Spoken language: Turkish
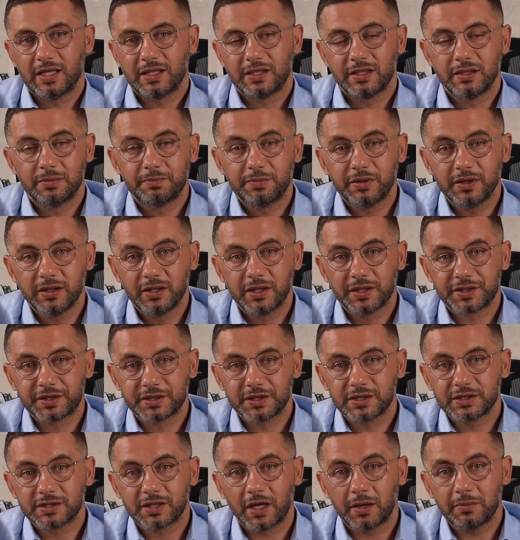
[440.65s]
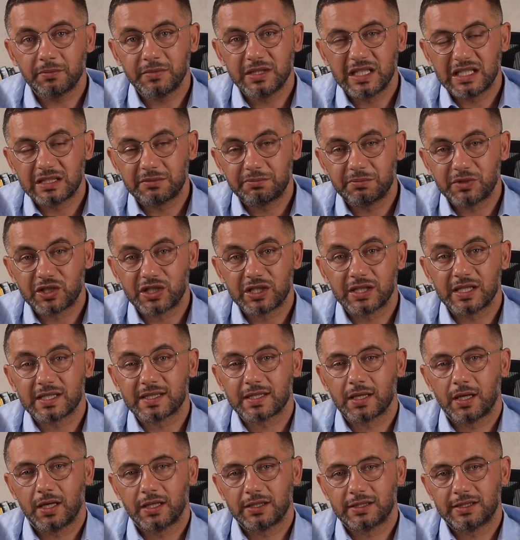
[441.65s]
Ripple'larını tam 72
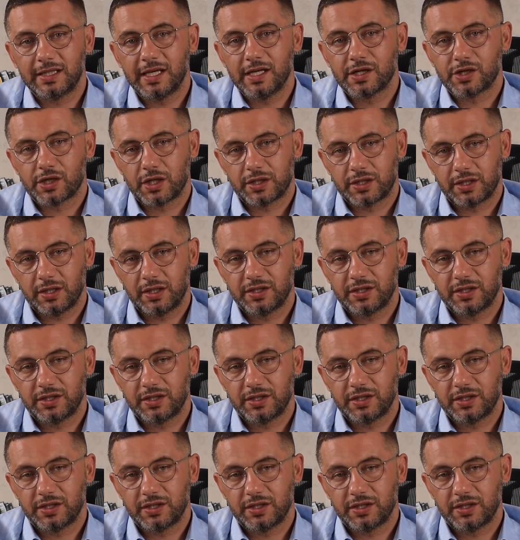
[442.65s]
saatte yaşadı.